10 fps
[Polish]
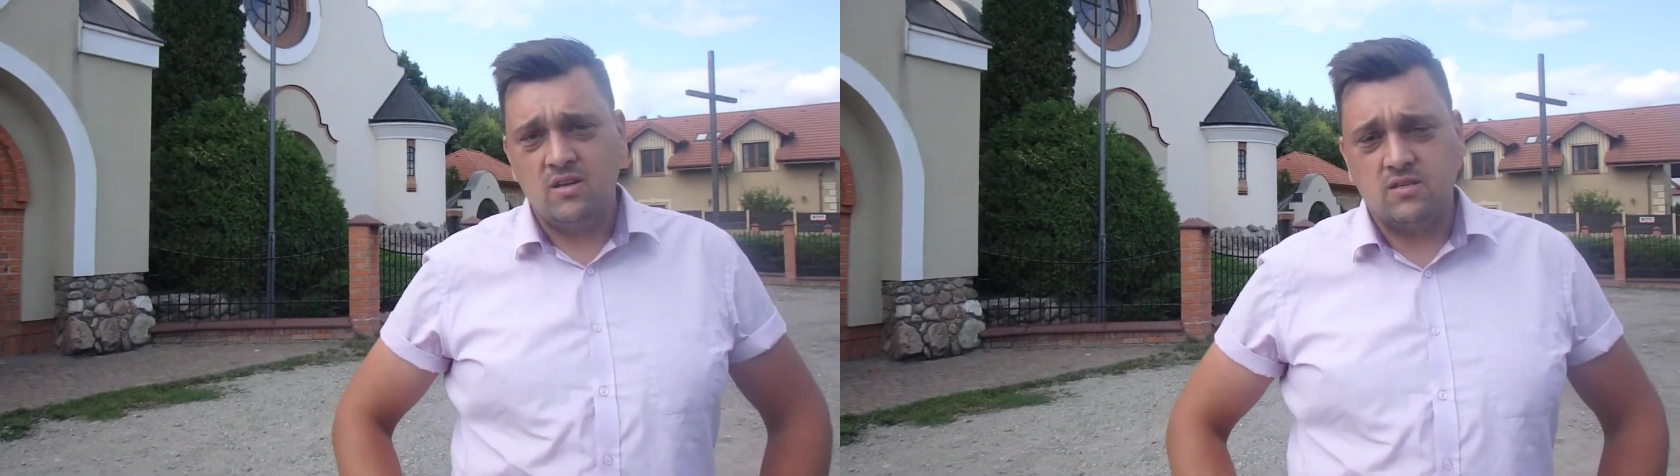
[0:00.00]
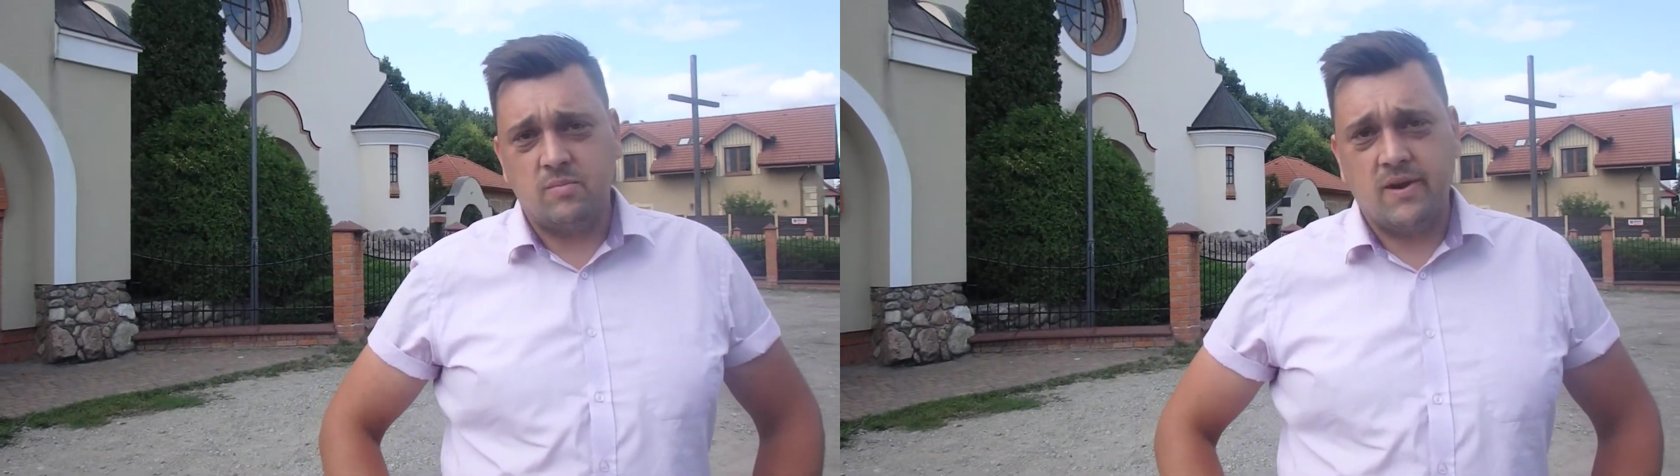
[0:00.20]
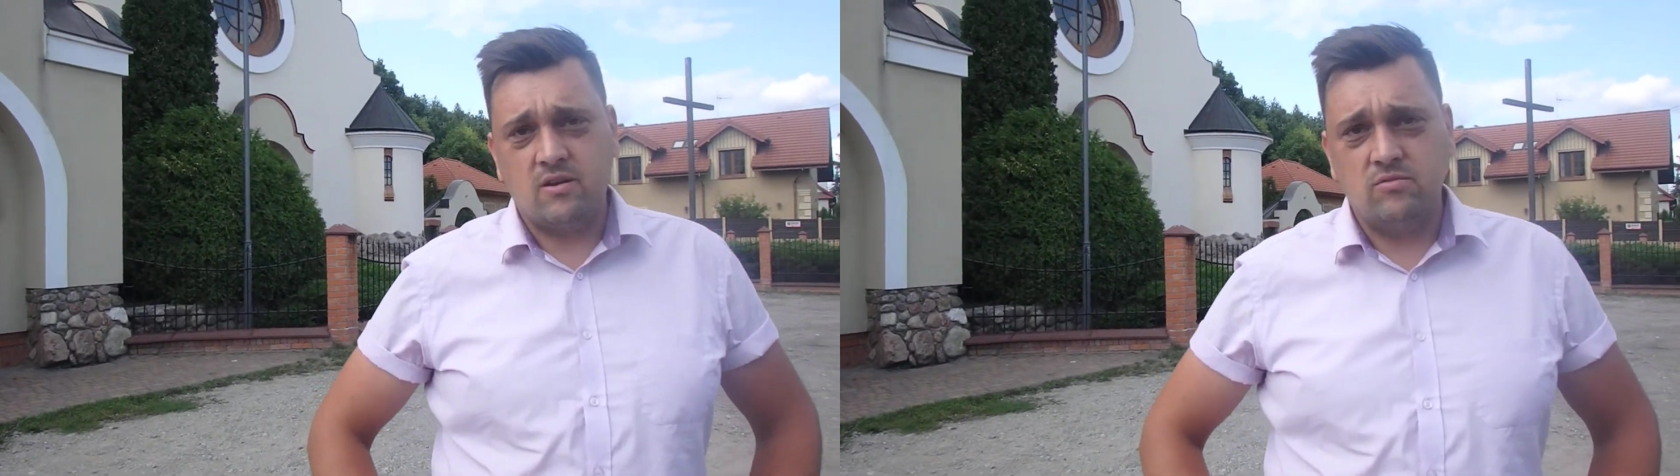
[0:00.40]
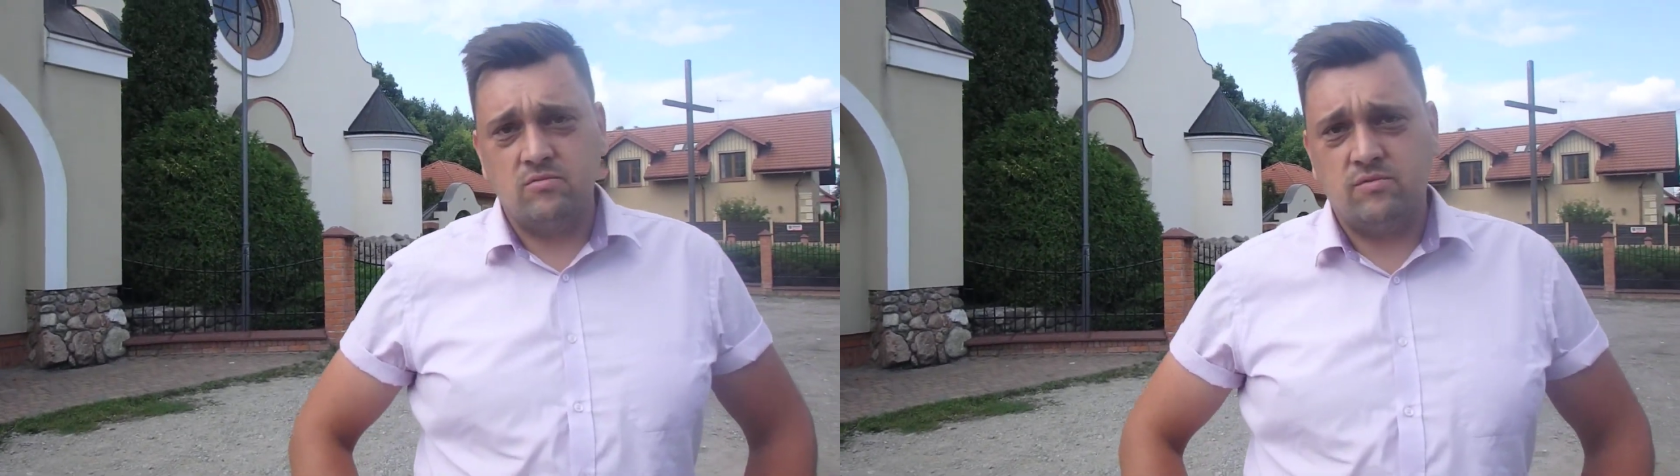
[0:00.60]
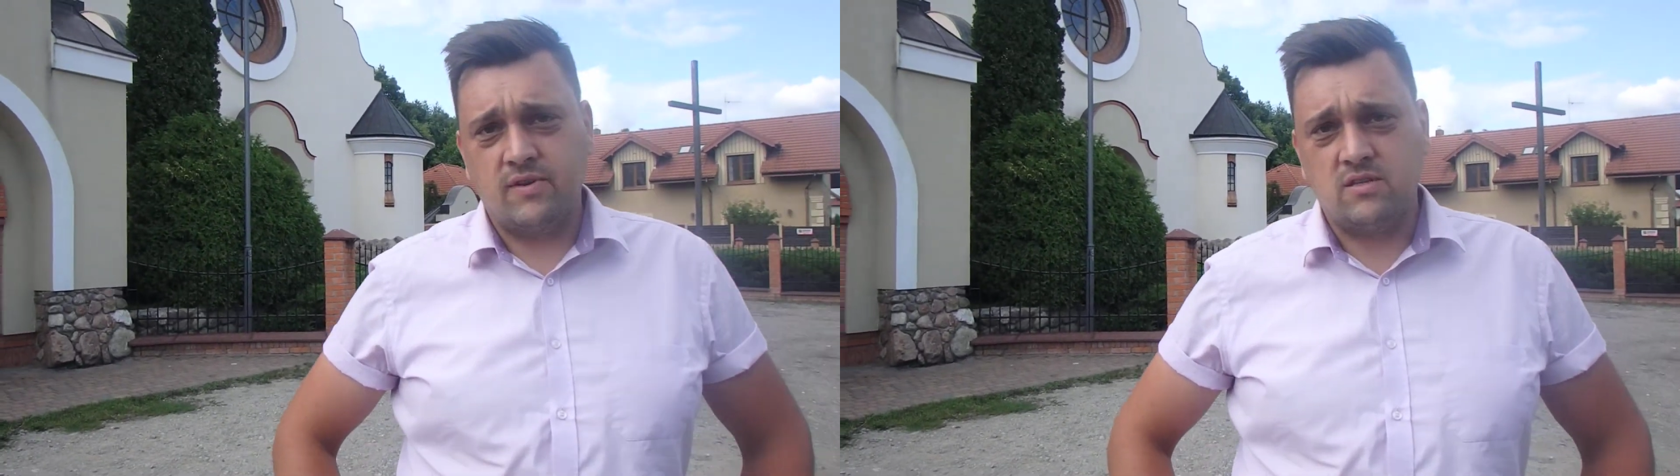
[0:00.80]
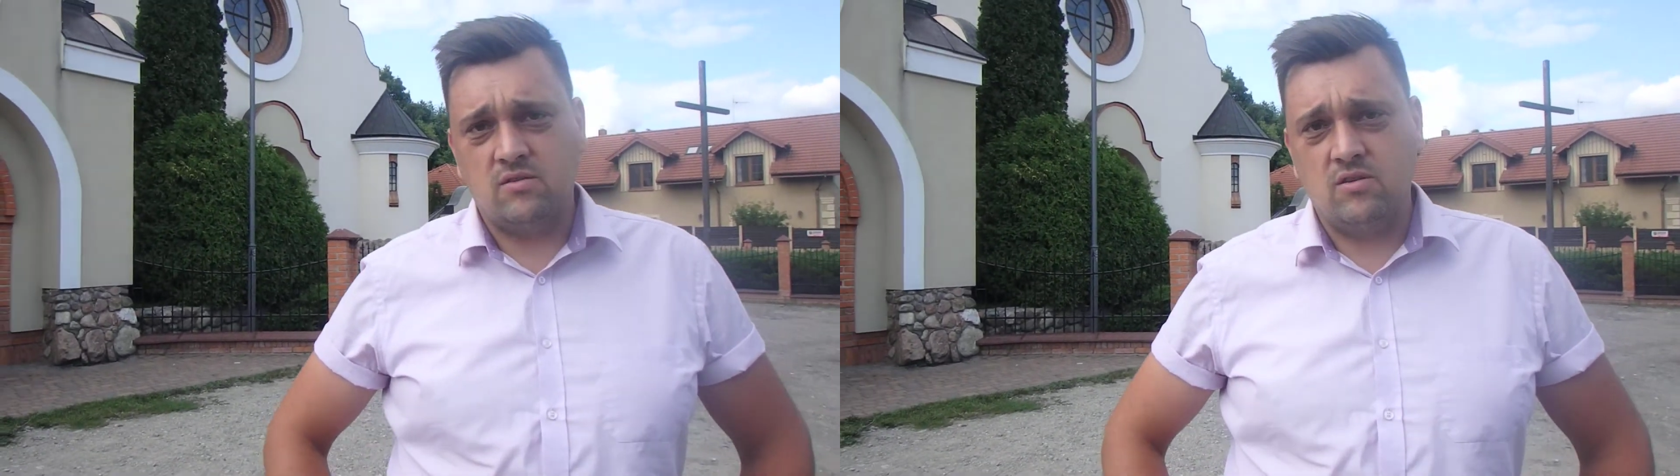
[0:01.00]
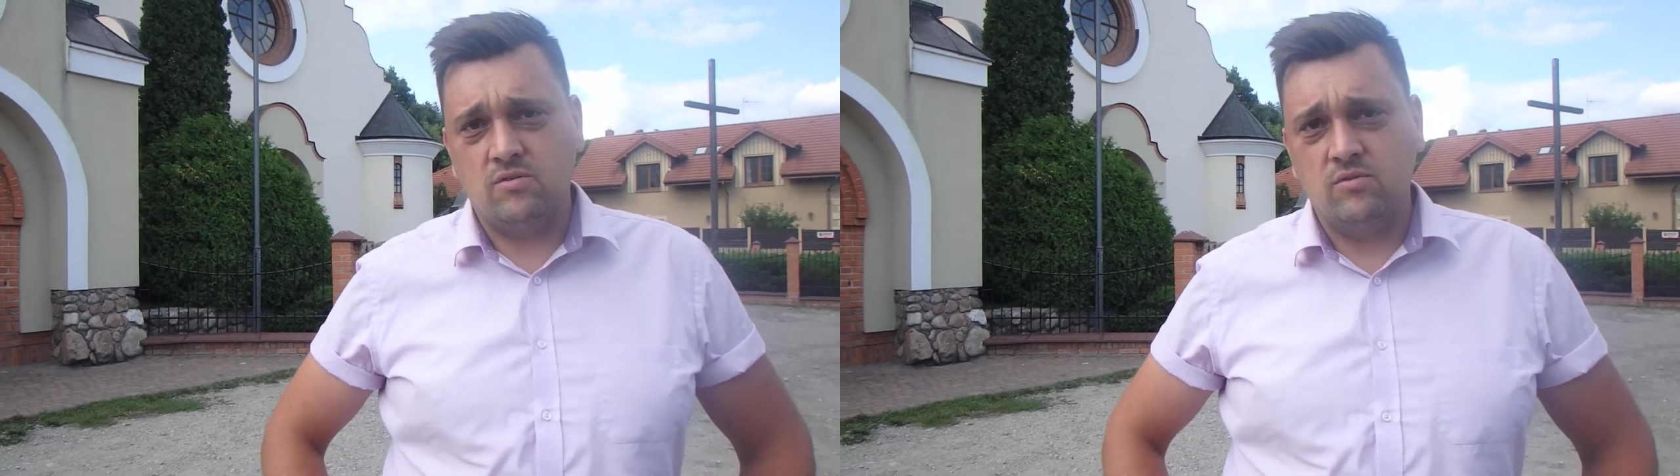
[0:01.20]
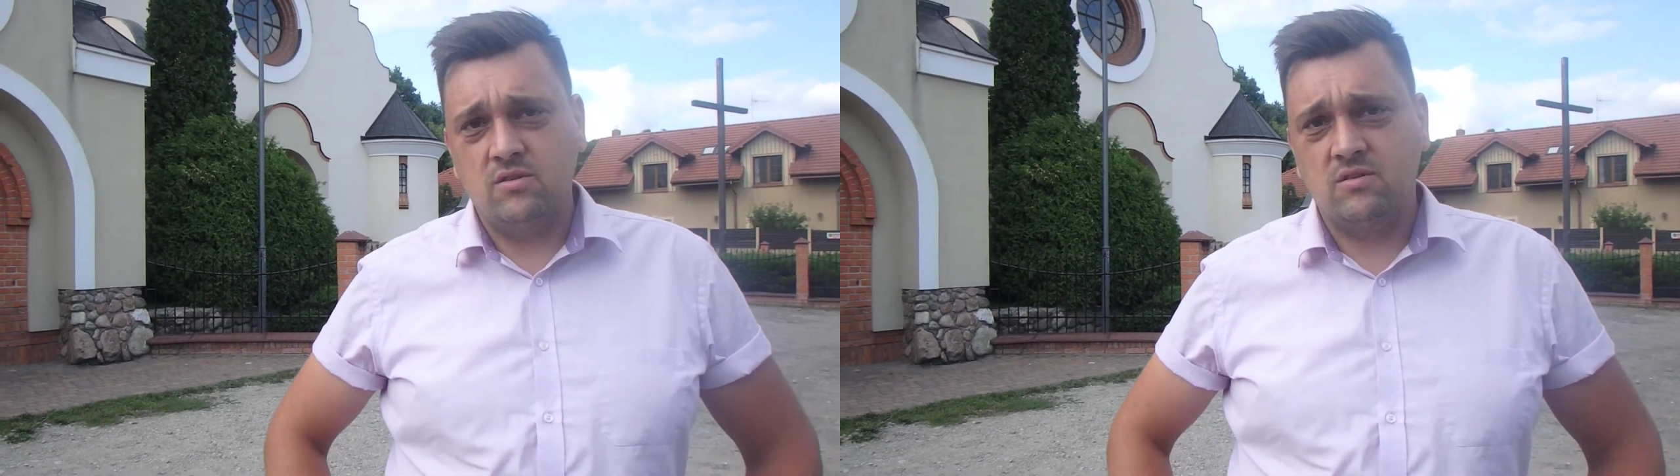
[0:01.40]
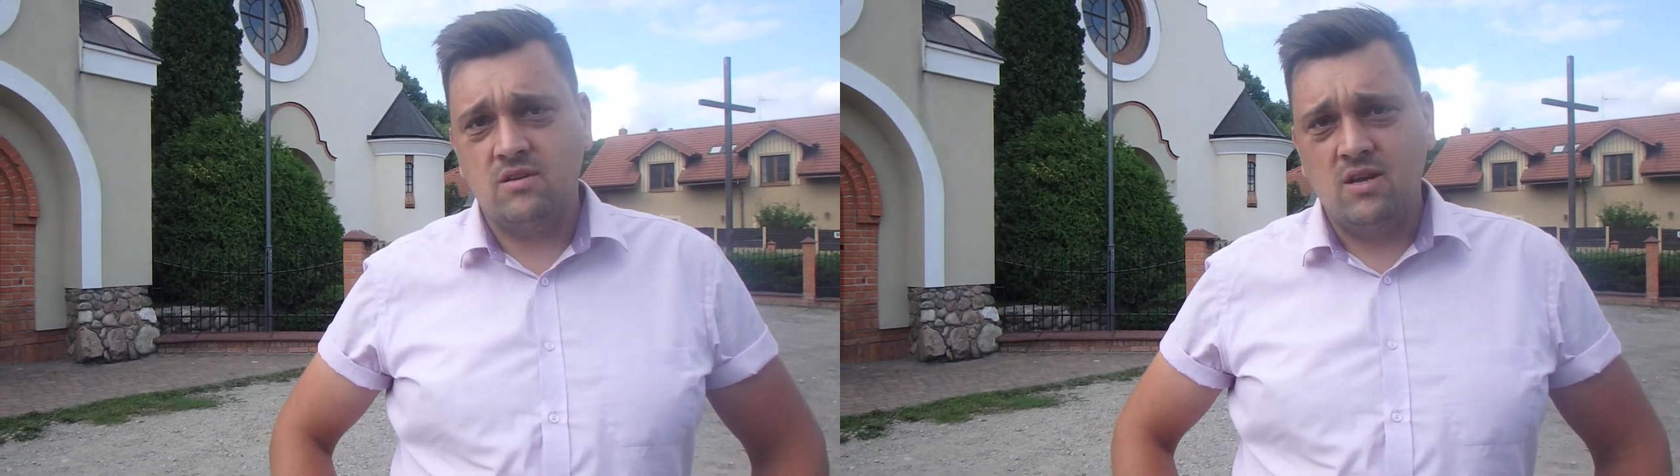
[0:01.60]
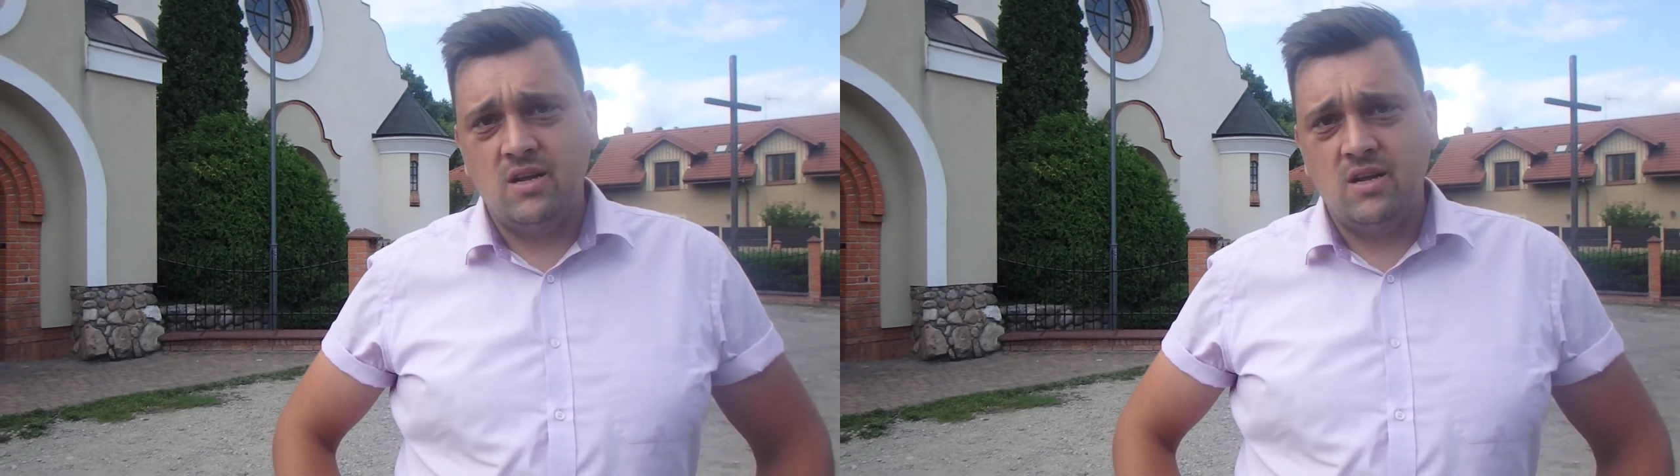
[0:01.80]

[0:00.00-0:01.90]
jest brak utwardzonych ulic